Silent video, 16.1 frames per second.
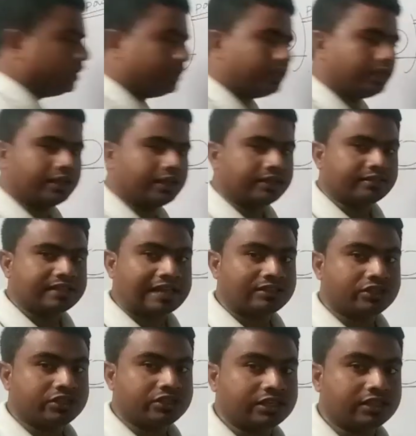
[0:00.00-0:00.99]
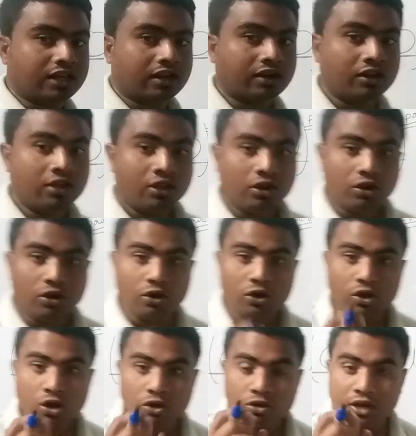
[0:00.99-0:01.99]
ए ध्यान दीजिए इधर
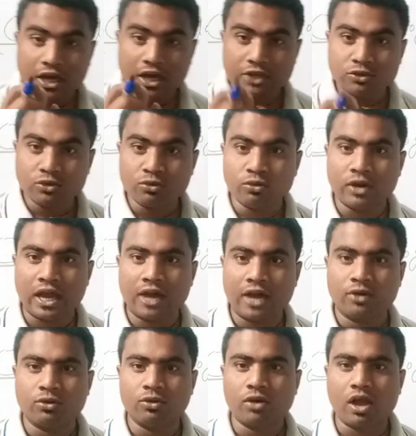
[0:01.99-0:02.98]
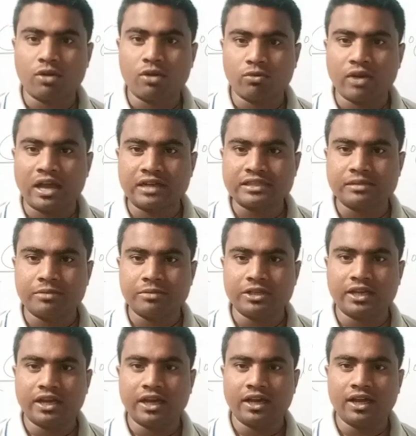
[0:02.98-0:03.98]
लॉग का जो कोनांक होगा कोनांक समझ
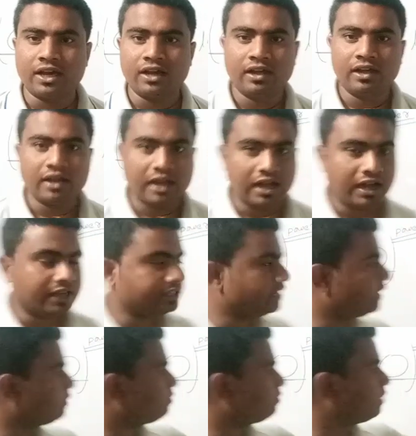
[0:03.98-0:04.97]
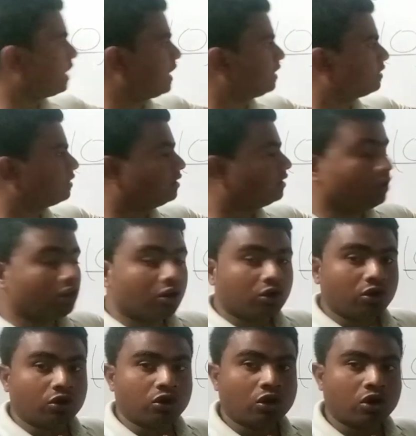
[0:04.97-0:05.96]
रहे हैं ना हाँ ये कोनांक
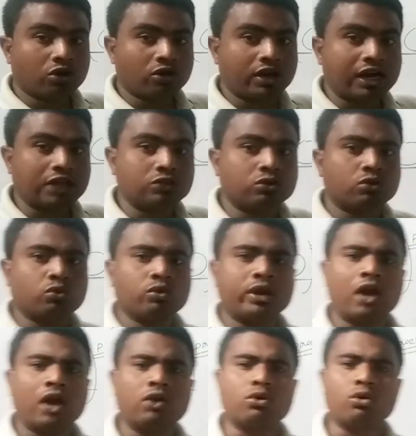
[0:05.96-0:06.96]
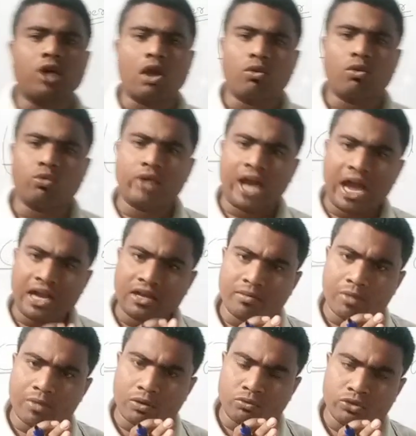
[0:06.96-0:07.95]
लॉग का जो कोनांक होगा कोनांक
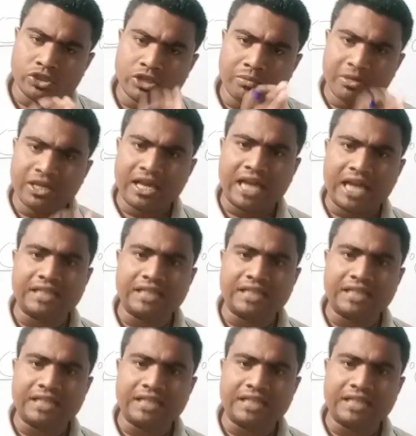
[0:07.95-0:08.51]
में कुछ भी आ